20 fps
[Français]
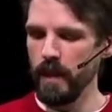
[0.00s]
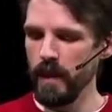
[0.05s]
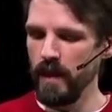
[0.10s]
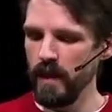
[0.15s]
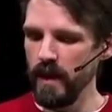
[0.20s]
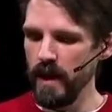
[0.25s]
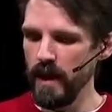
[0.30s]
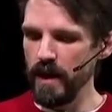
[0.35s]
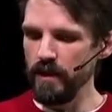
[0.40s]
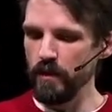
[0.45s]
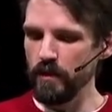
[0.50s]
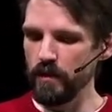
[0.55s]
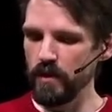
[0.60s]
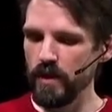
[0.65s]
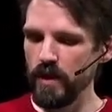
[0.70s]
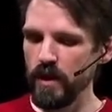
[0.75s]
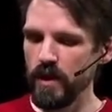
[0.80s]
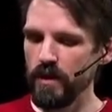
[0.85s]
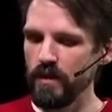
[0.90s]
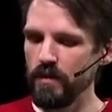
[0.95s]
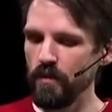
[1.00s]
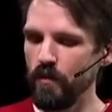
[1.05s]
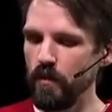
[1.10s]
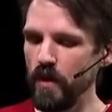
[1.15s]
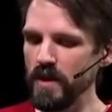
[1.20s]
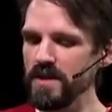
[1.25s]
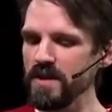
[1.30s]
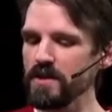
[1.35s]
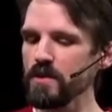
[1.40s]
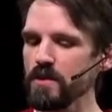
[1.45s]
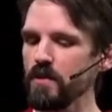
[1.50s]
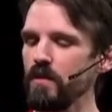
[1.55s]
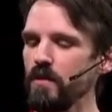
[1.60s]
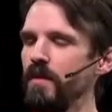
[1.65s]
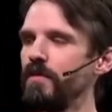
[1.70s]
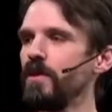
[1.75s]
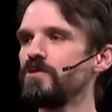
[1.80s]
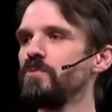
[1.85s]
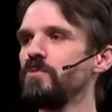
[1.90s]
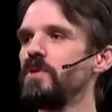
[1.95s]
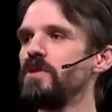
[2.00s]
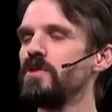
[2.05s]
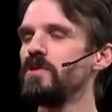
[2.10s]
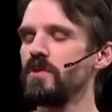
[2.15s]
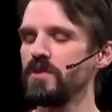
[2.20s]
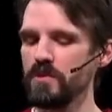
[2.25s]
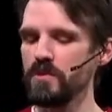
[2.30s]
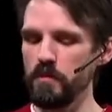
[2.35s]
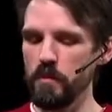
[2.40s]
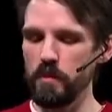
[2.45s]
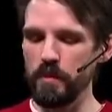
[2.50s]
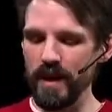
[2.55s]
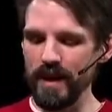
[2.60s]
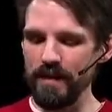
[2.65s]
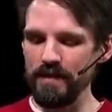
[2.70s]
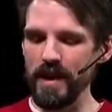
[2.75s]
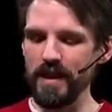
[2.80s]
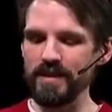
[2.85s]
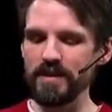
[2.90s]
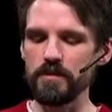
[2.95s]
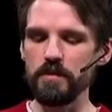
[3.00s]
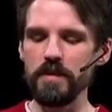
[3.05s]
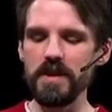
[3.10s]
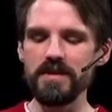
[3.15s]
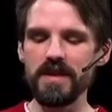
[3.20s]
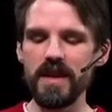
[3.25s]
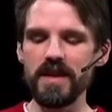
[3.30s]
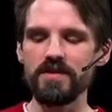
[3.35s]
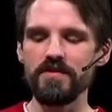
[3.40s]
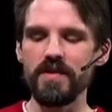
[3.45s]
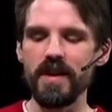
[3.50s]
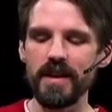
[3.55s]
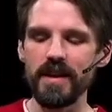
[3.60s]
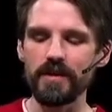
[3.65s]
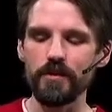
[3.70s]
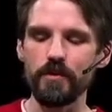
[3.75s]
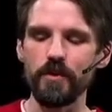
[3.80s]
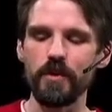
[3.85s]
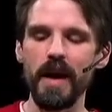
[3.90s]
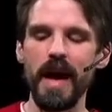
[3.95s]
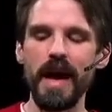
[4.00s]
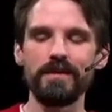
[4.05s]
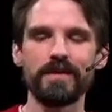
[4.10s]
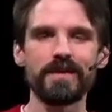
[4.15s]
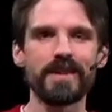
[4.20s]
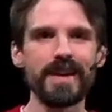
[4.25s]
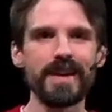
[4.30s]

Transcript: Et donc, voici ce qu'on va faire aujourd'hui. Je, vous préviens, ce message va être très